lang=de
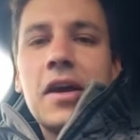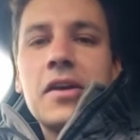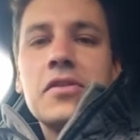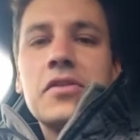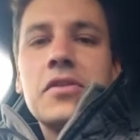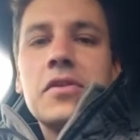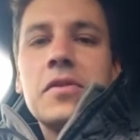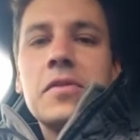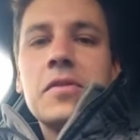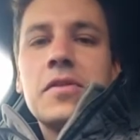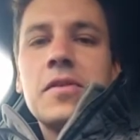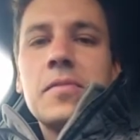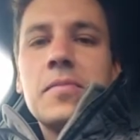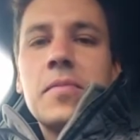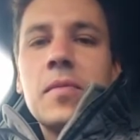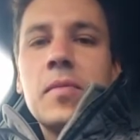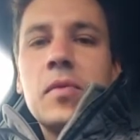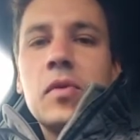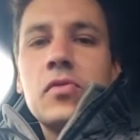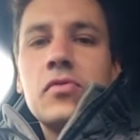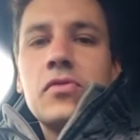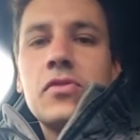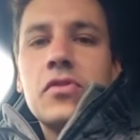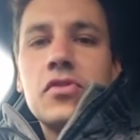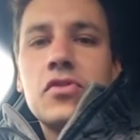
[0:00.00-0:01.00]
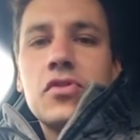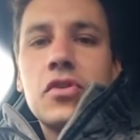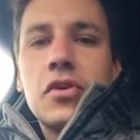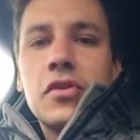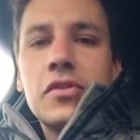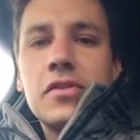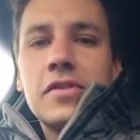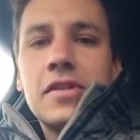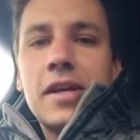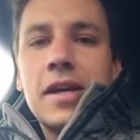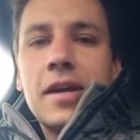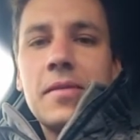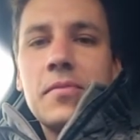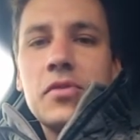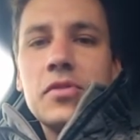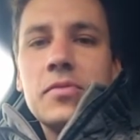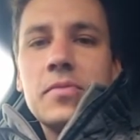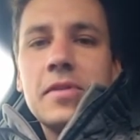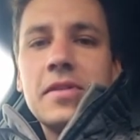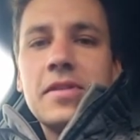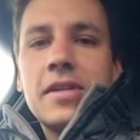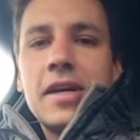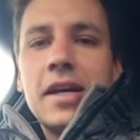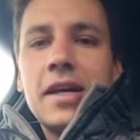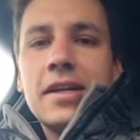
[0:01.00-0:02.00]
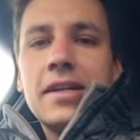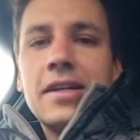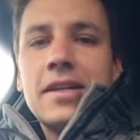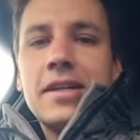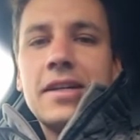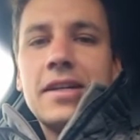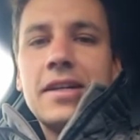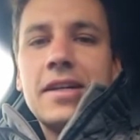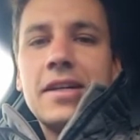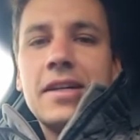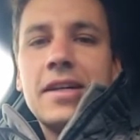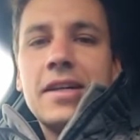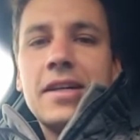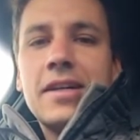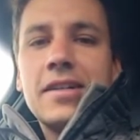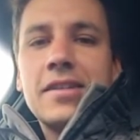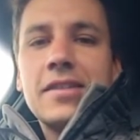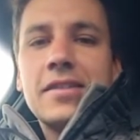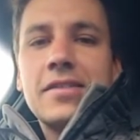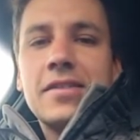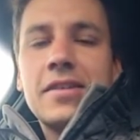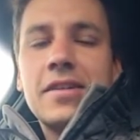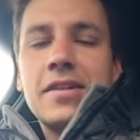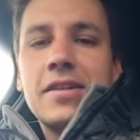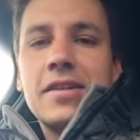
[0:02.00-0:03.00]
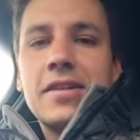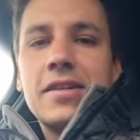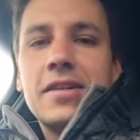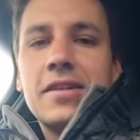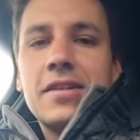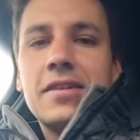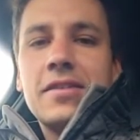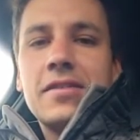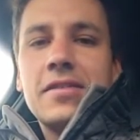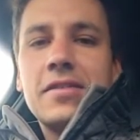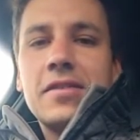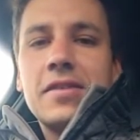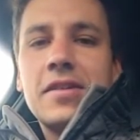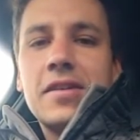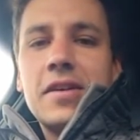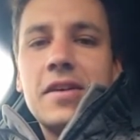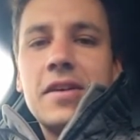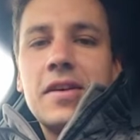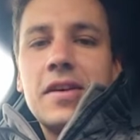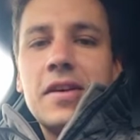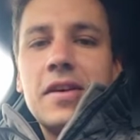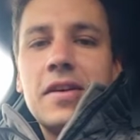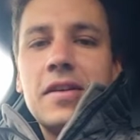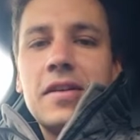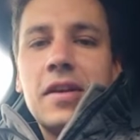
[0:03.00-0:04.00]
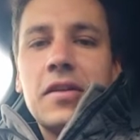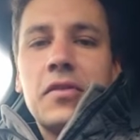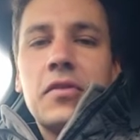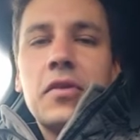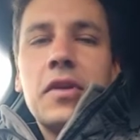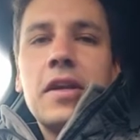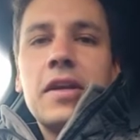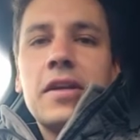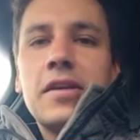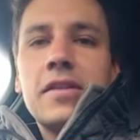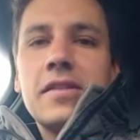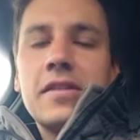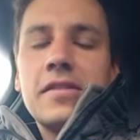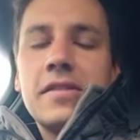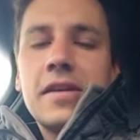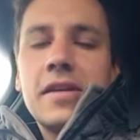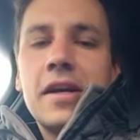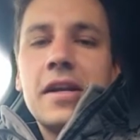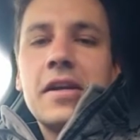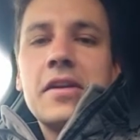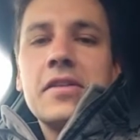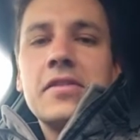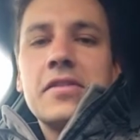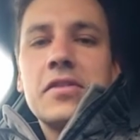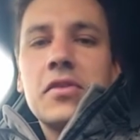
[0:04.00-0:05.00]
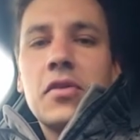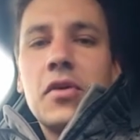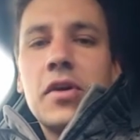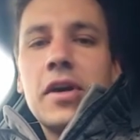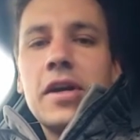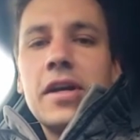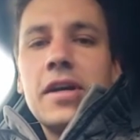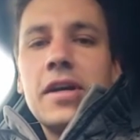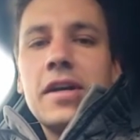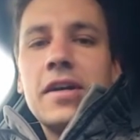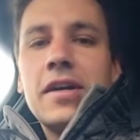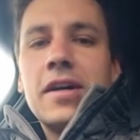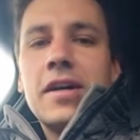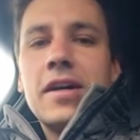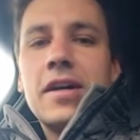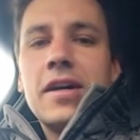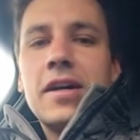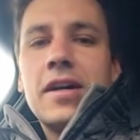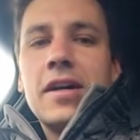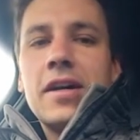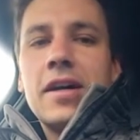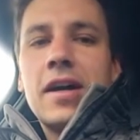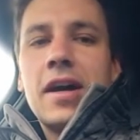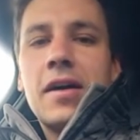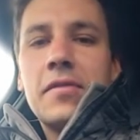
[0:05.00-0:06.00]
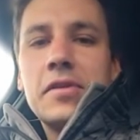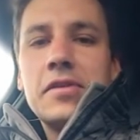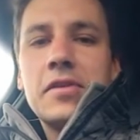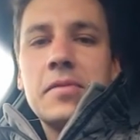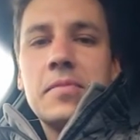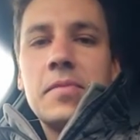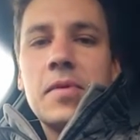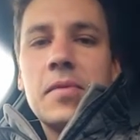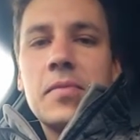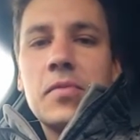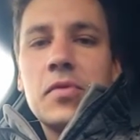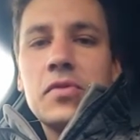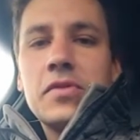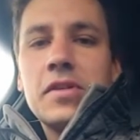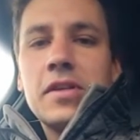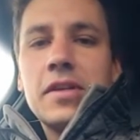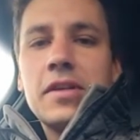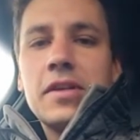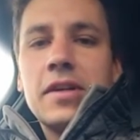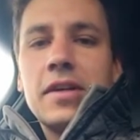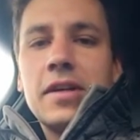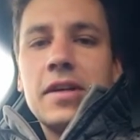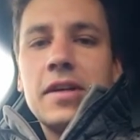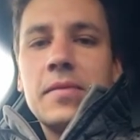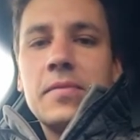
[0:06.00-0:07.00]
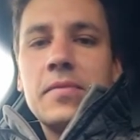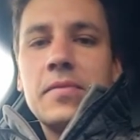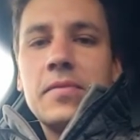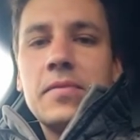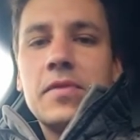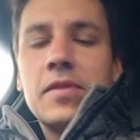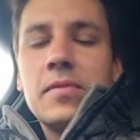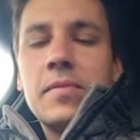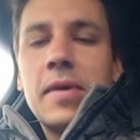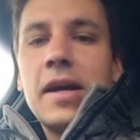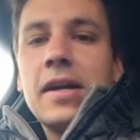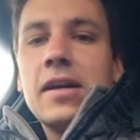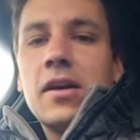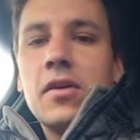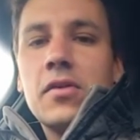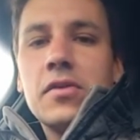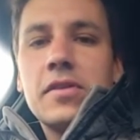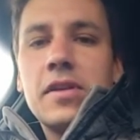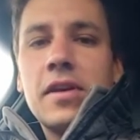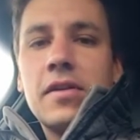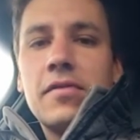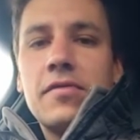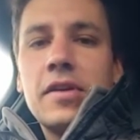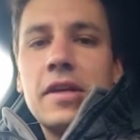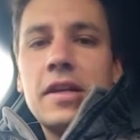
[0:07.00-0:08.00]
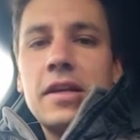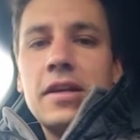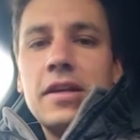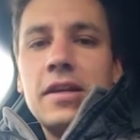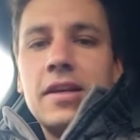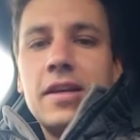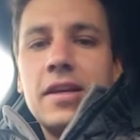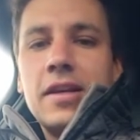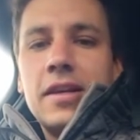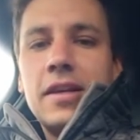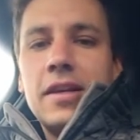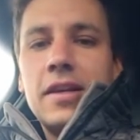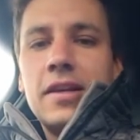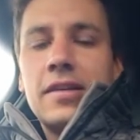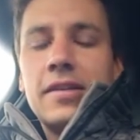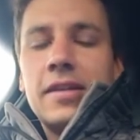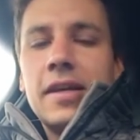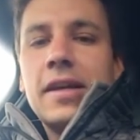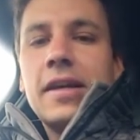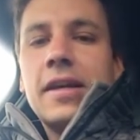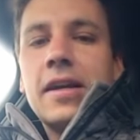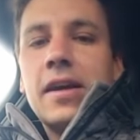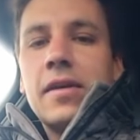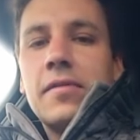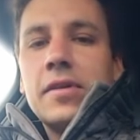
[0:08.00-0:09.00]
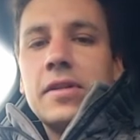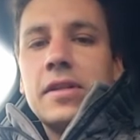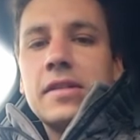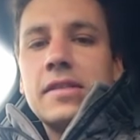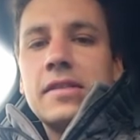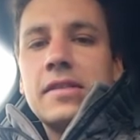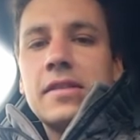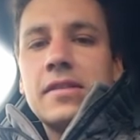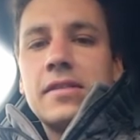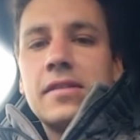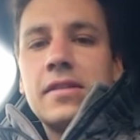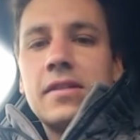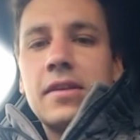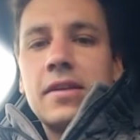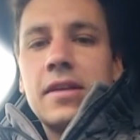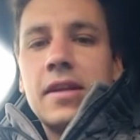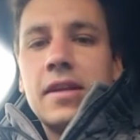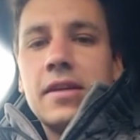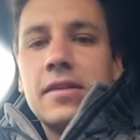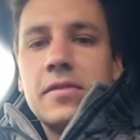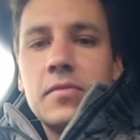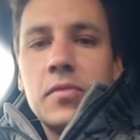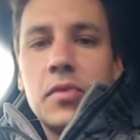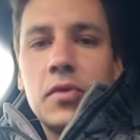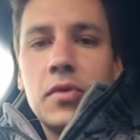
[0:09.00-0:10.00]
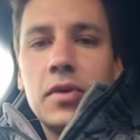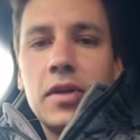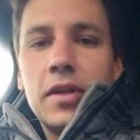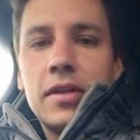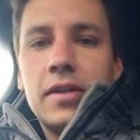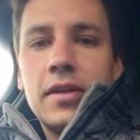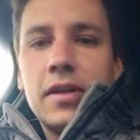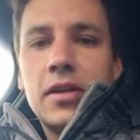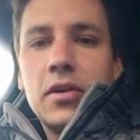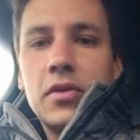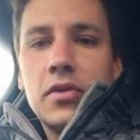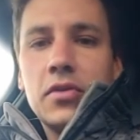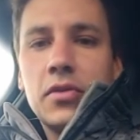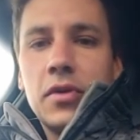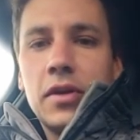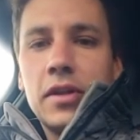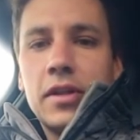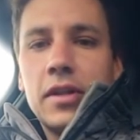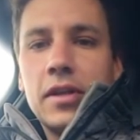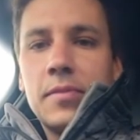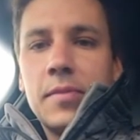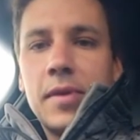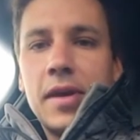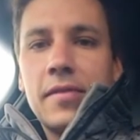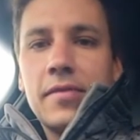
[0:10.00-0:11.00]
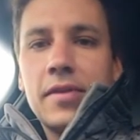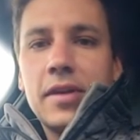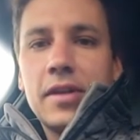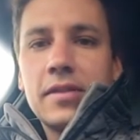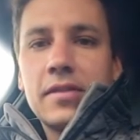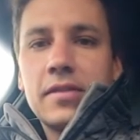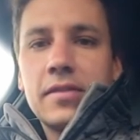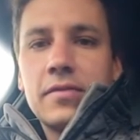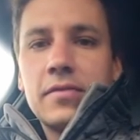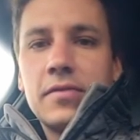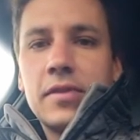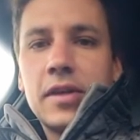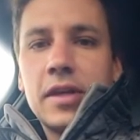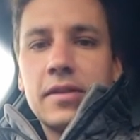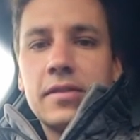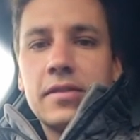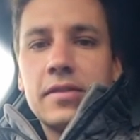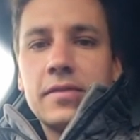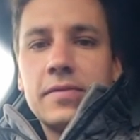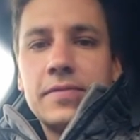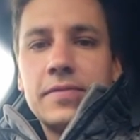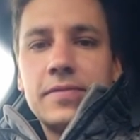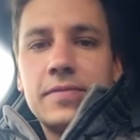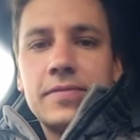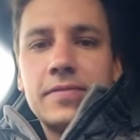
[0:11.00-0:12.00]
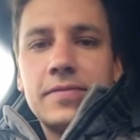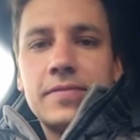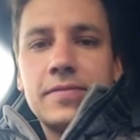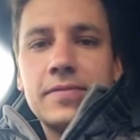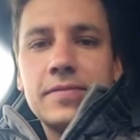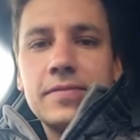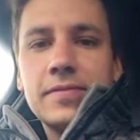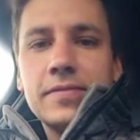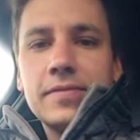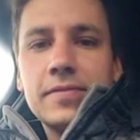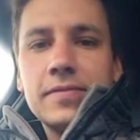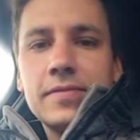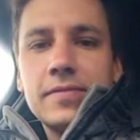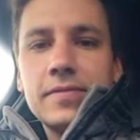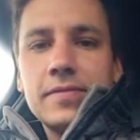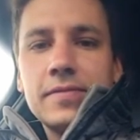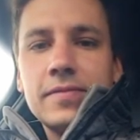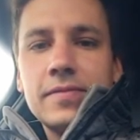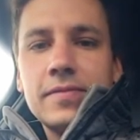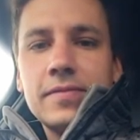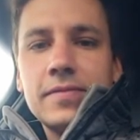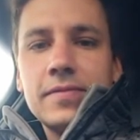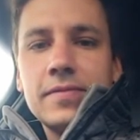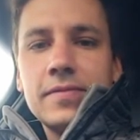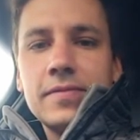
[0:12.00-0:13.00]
Ja, sie, sie bemühen sich schon sehr, muss man sagen. Äh, sie, natürlich ist jetzt alles neu, äh, aber sie bemühen sich. Ähm, sie machen auch sehr viel. Ich denke aber, dass das in den nächsten Monaten noch deutlich mehr werden wird. Mhm.